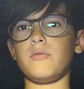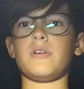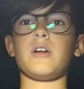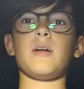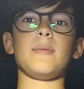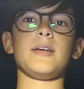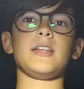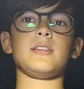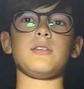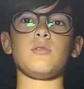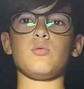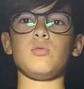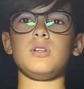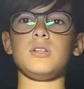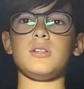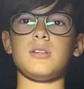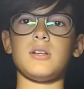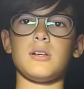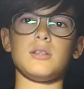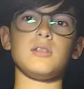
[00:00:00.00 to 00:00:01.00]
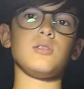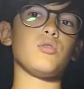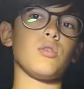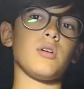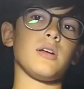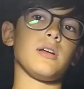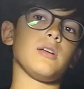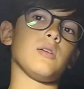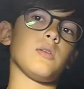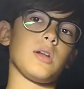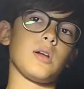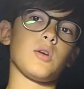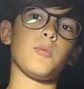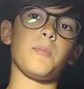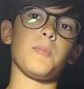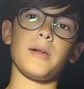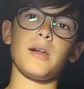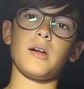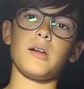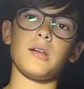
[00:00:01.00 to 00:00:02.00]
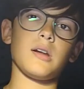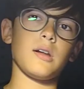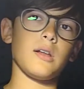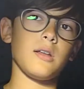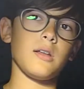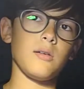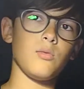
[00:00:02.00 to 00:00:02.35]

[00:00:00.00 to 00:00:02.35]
veramente un interditore irrecuperare,